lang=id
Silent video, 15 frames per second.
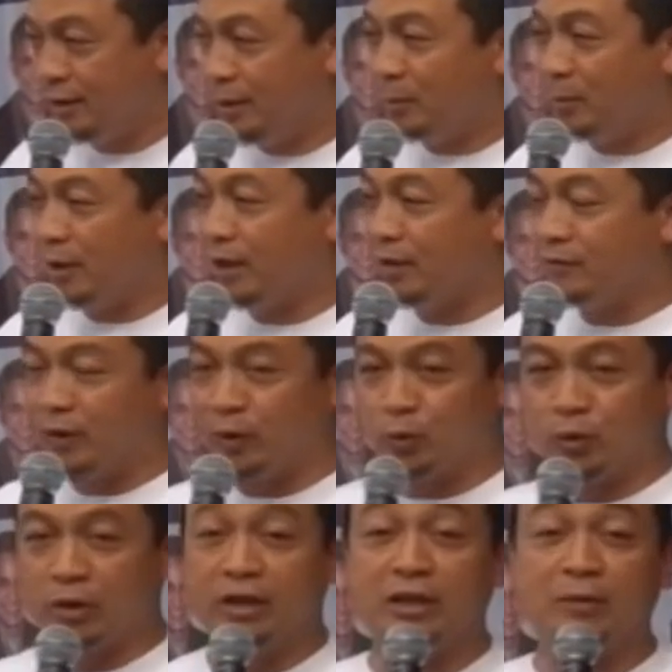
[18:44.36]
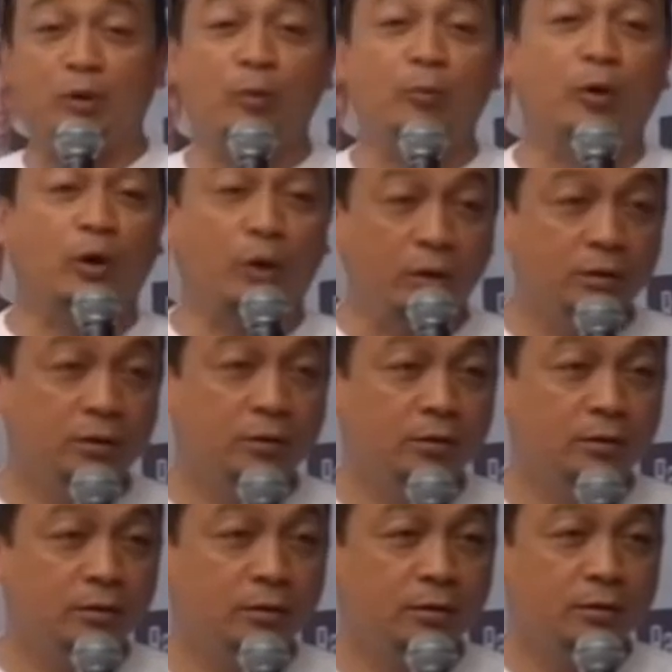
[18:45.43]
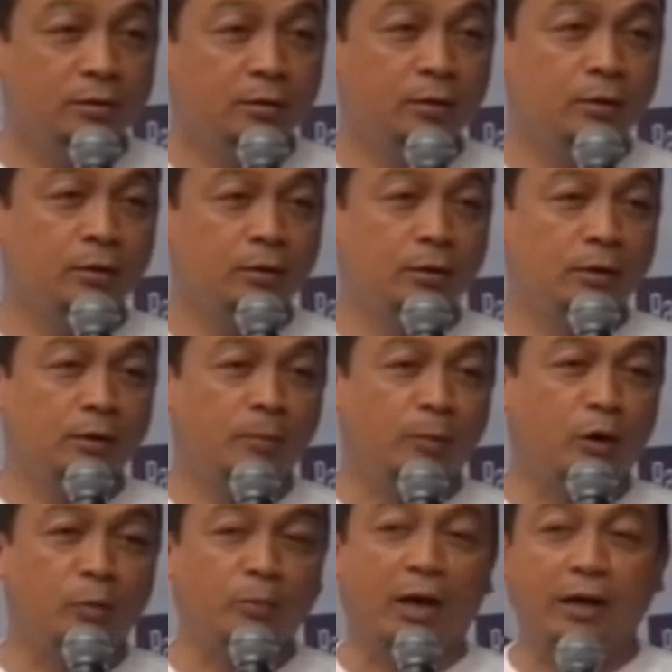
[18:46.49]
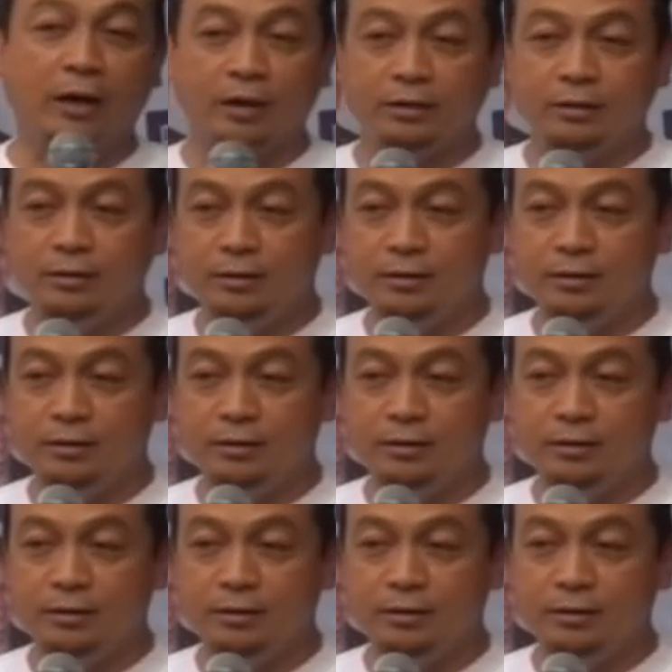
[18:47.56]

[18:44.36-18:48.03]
menghafal Quran di bawah pohon pohon mangga